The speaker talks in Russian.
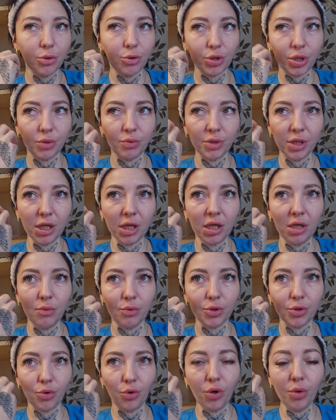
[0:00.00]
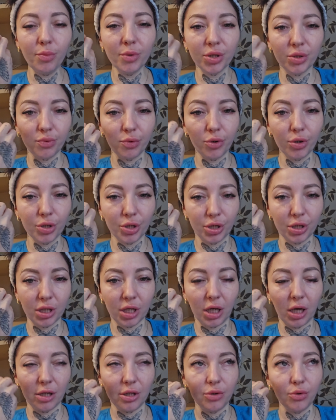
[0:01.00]
То есть вот такие вот хобби
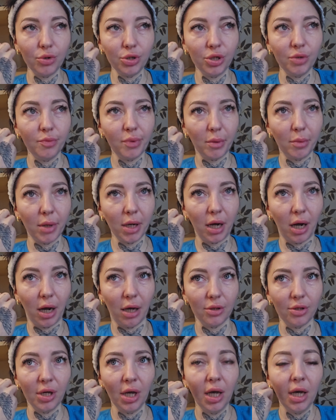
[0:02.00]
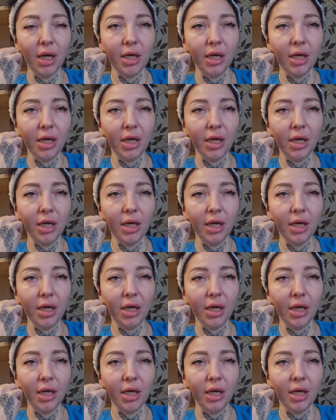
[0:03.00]
творческие, они очень помогают.